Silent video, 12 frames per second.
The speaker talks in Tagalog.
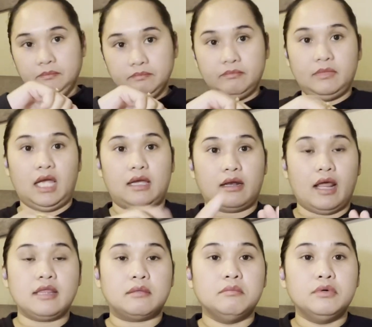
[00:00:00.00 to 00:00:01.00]

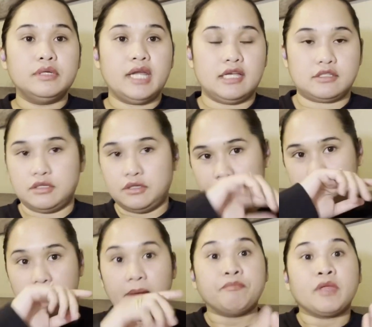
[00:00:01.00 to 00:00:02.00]
Nag-rent muna, excuse
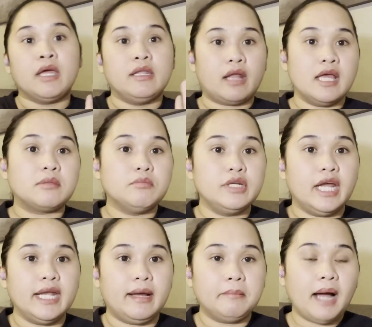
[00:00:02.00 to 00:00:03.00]
me. Rent
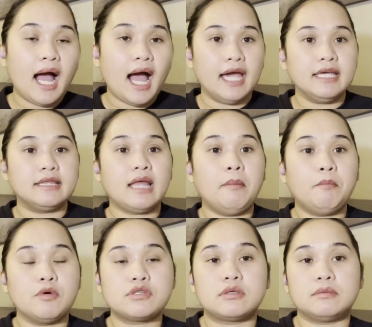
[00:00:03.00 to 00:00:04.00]
muna ng bahay.
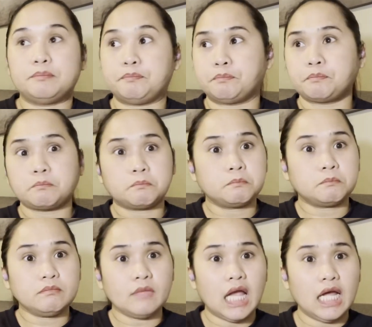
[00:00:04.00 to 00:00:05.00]
Tapos,
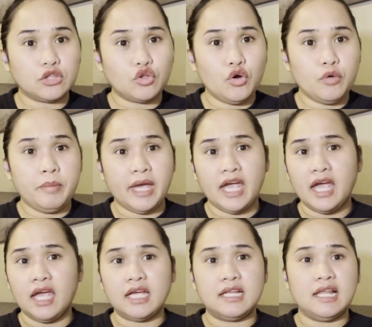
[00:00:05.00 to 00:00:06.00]

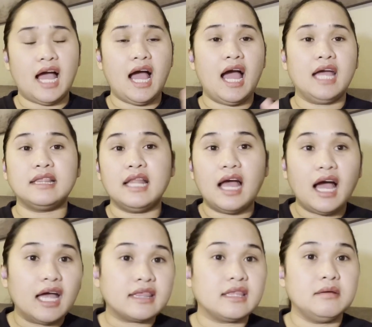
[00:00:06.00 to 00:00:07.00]
tubig,
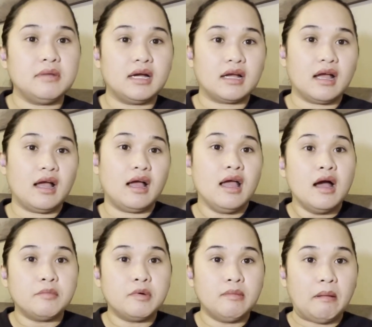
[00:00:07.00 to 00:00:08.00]
lahat-lahat na mga
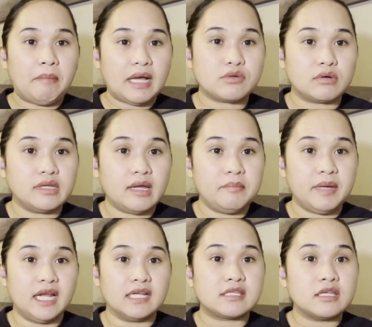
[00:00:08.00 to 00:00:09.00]
pumapasok na
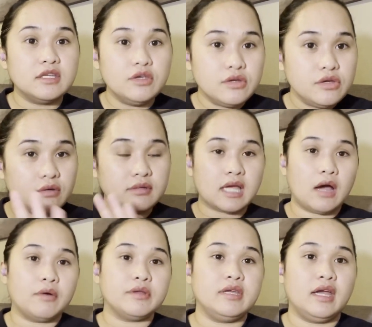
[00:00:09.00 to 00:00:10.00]
bills, yun yung
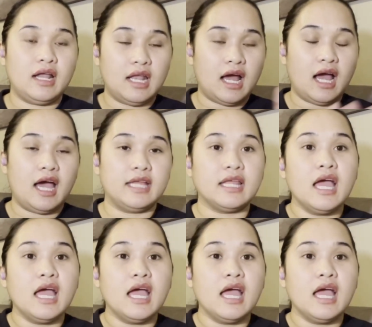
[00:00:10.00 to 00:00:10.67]
sahod niya, lahat.